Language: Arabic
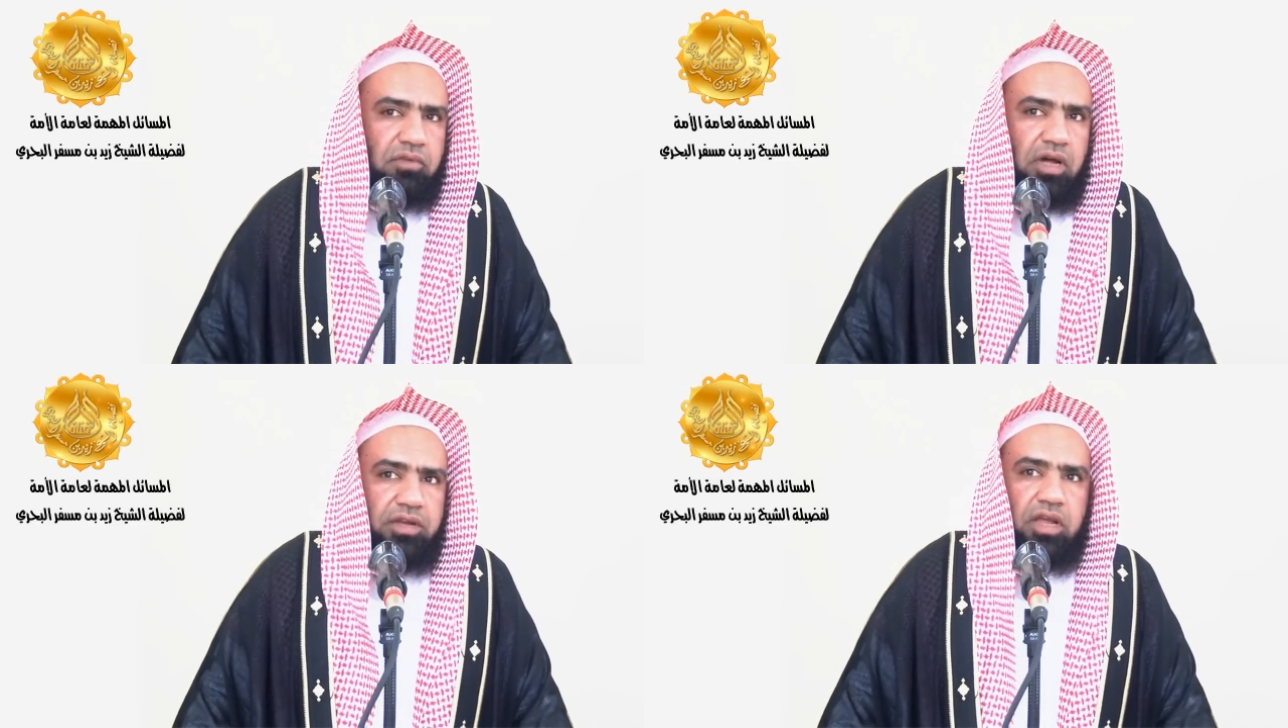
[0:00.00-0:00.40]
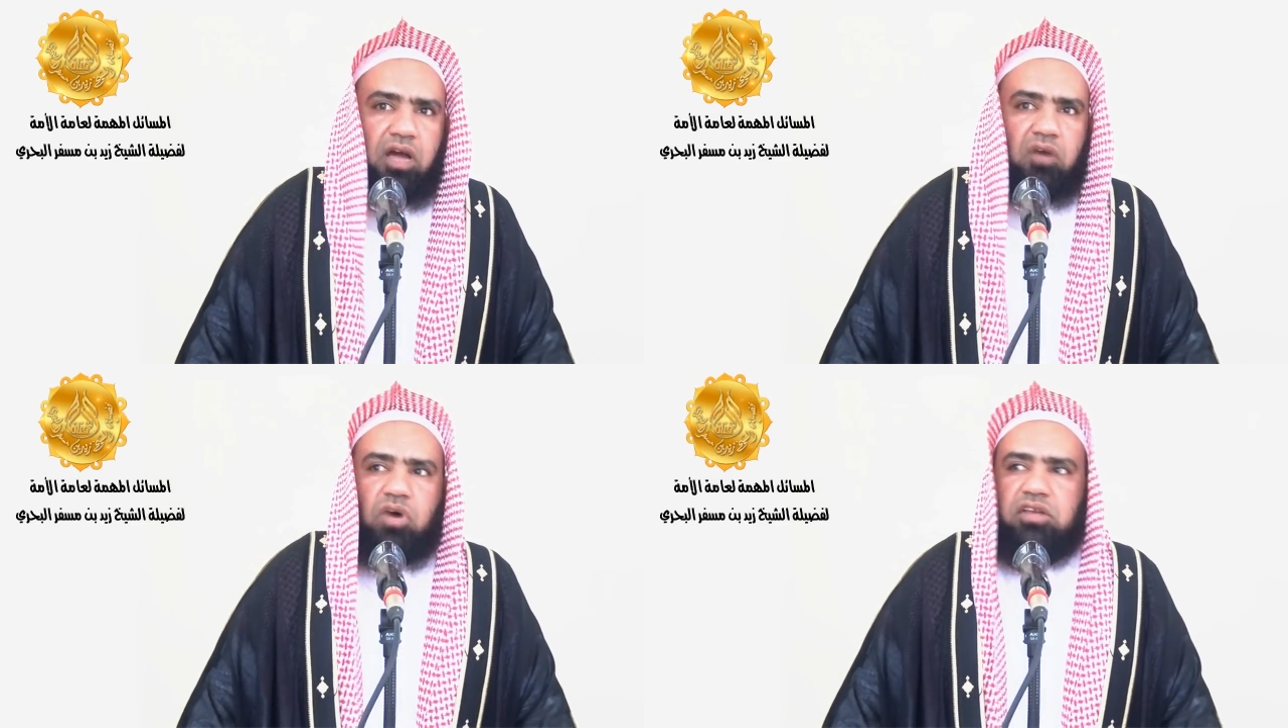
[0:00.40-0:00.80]
عن
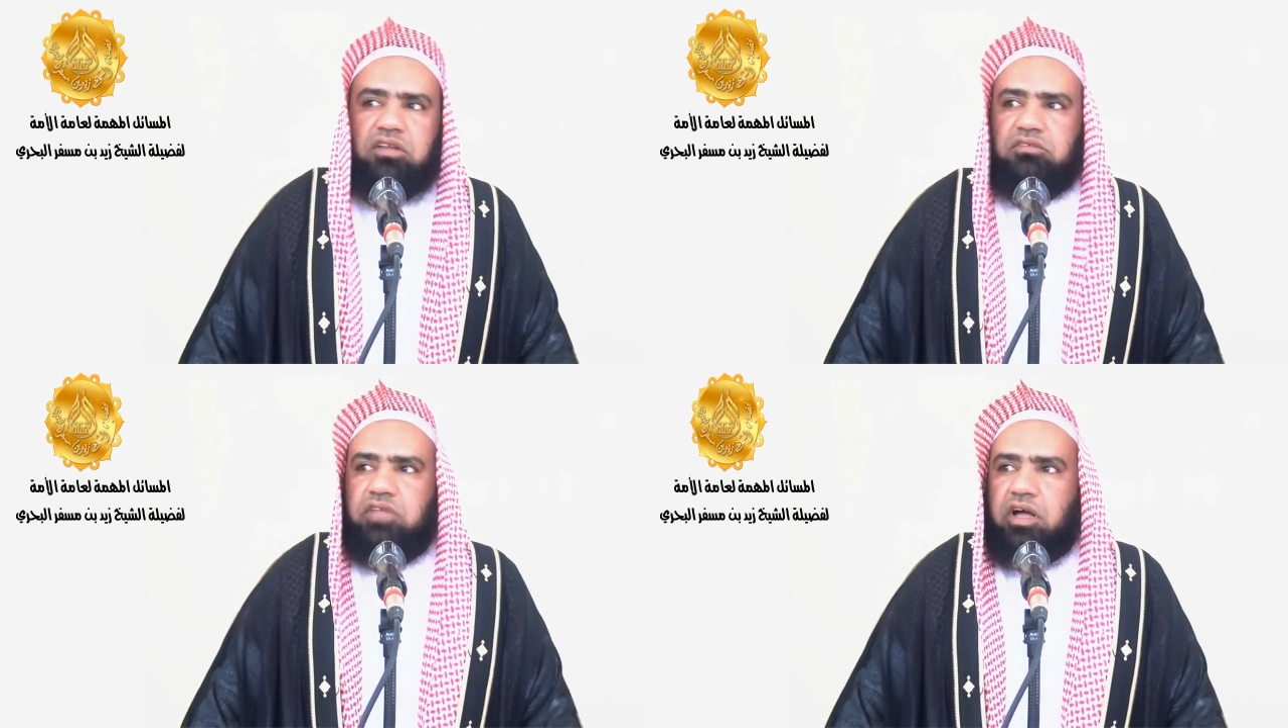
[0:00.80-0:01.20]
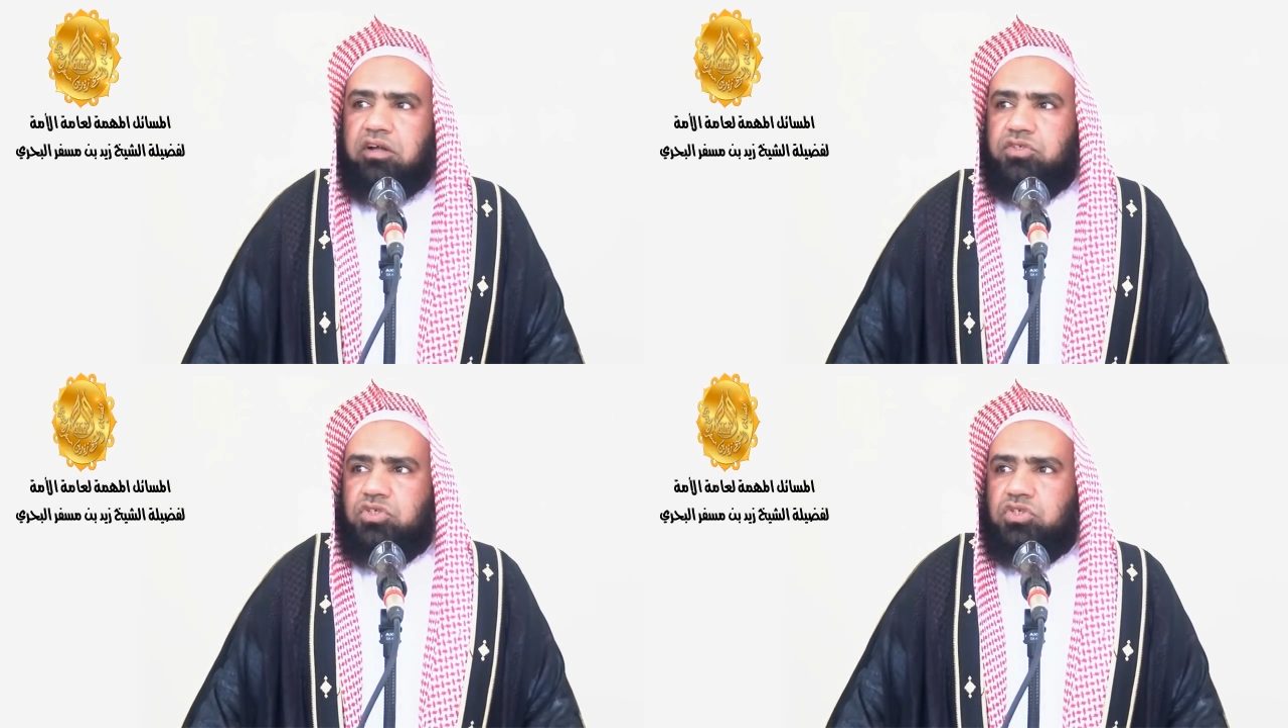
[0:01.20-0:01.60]
أحوال
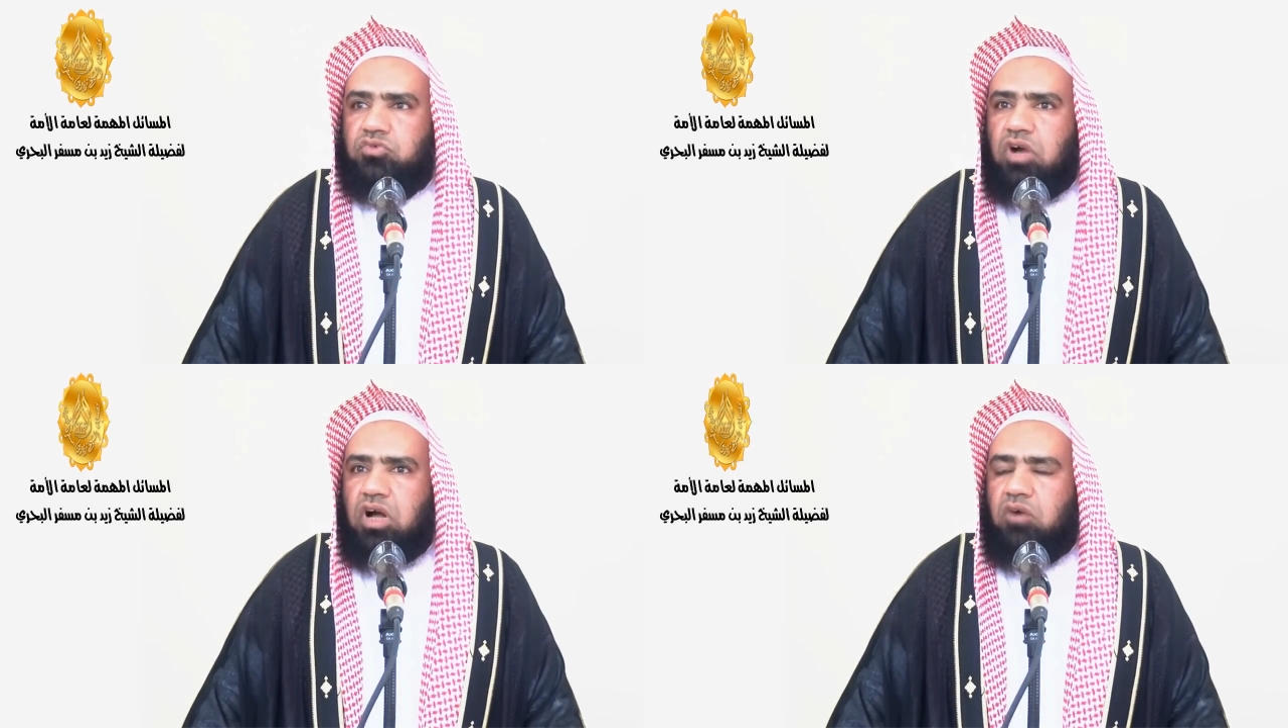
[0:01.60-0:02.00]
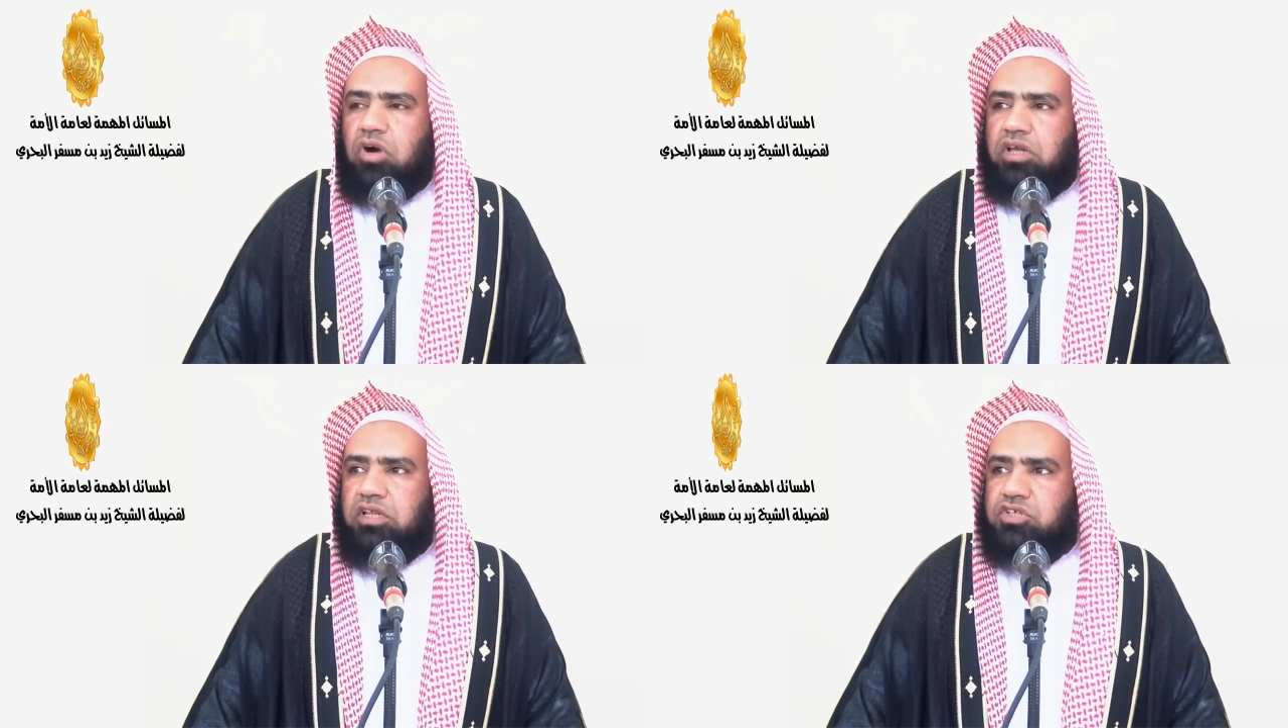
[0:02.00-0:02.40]
الطقس
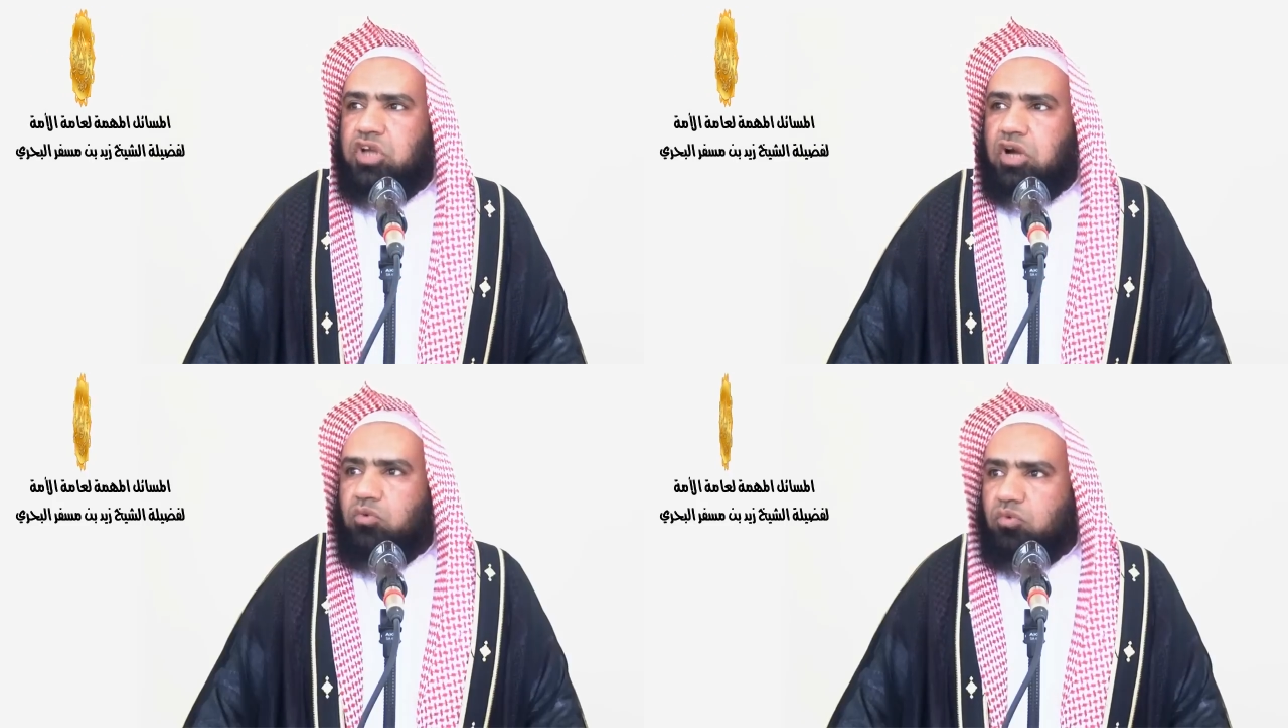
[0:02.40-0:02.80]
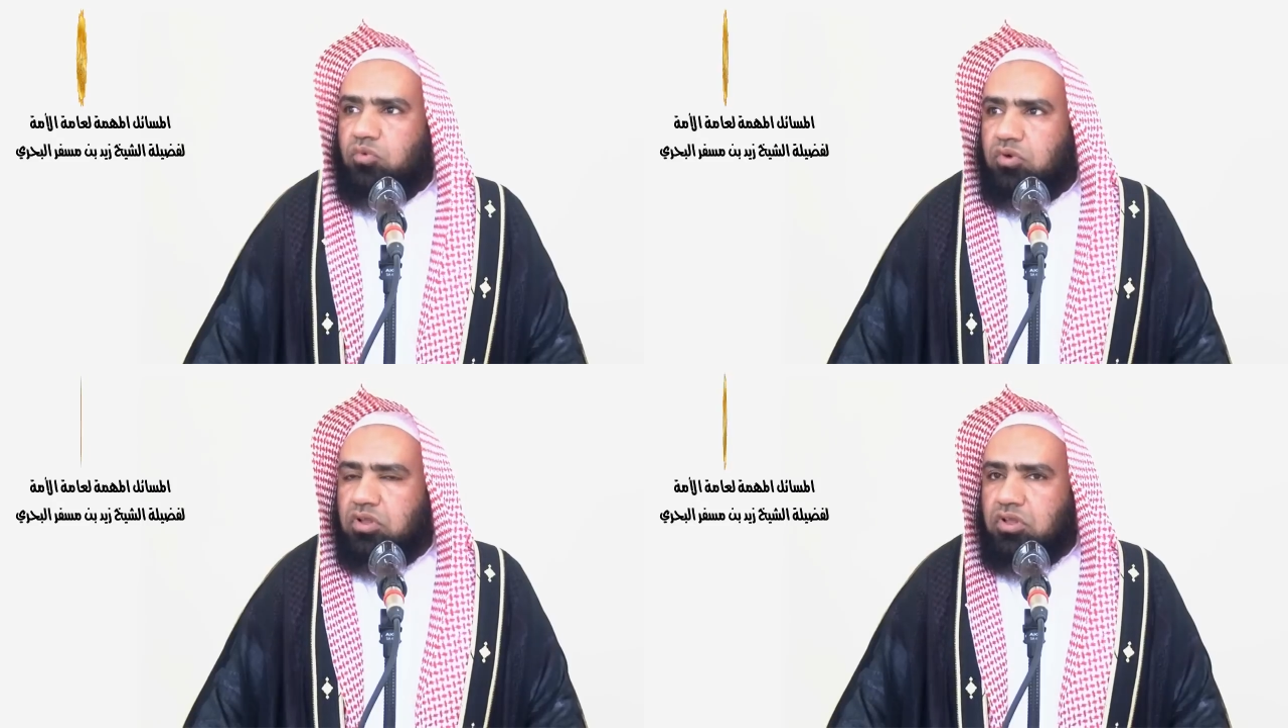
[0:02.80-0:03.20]
وأحوال الجو
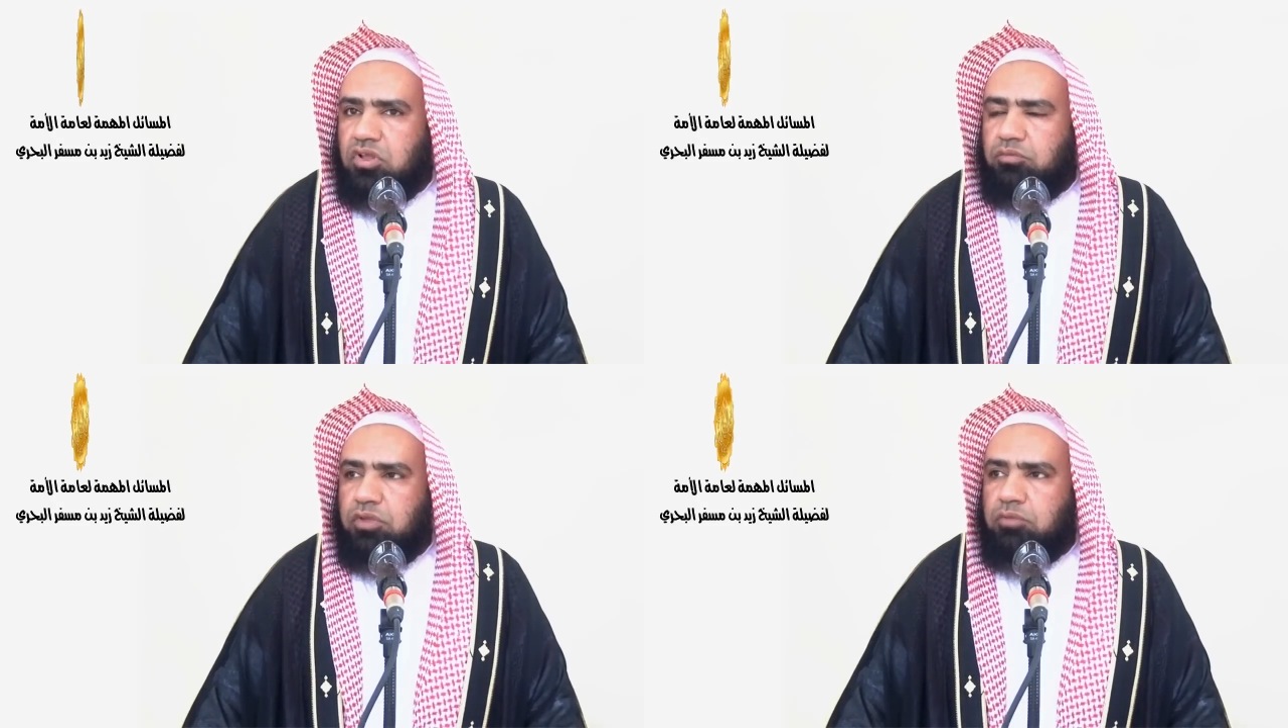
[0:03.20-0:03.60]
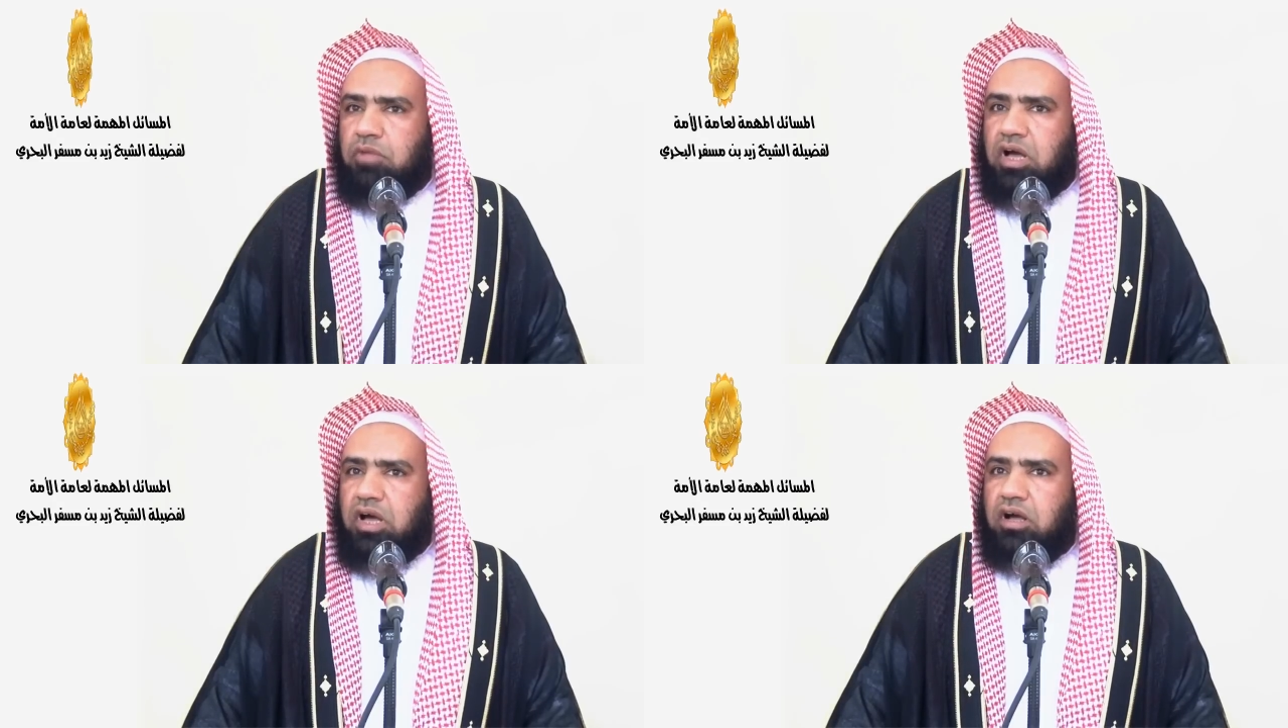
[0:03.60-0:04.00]

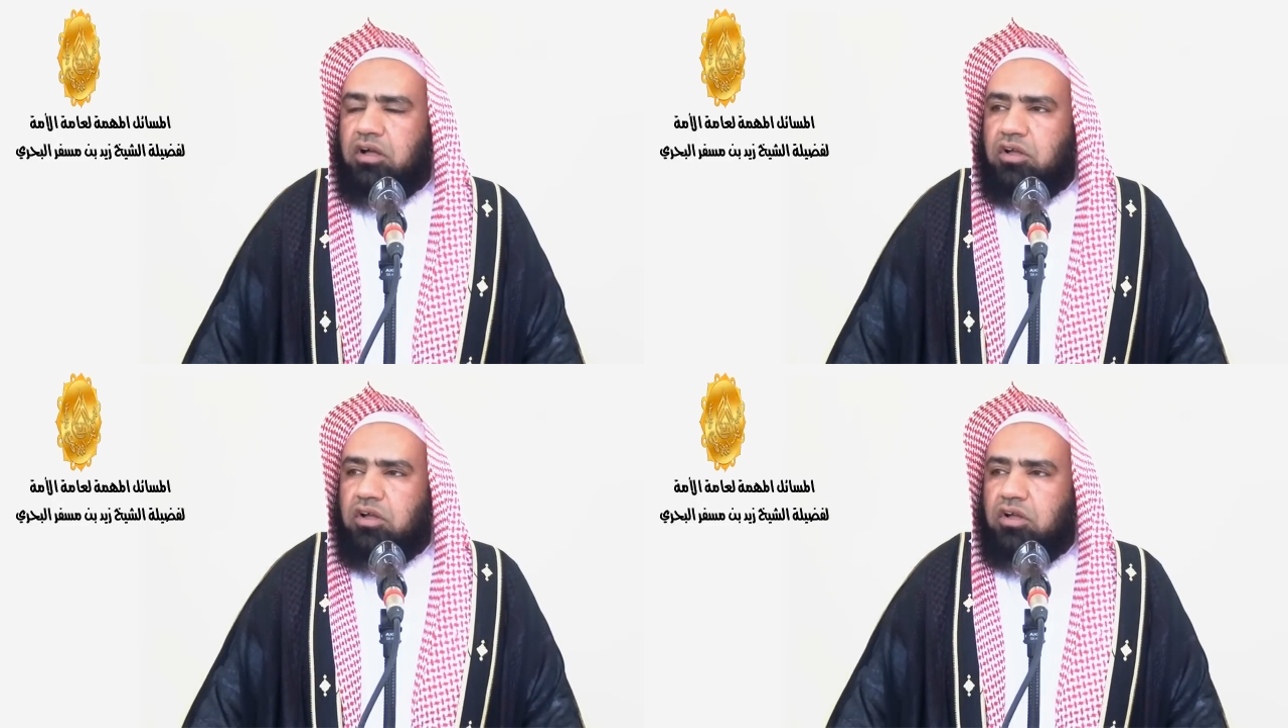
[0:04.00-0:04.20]
مما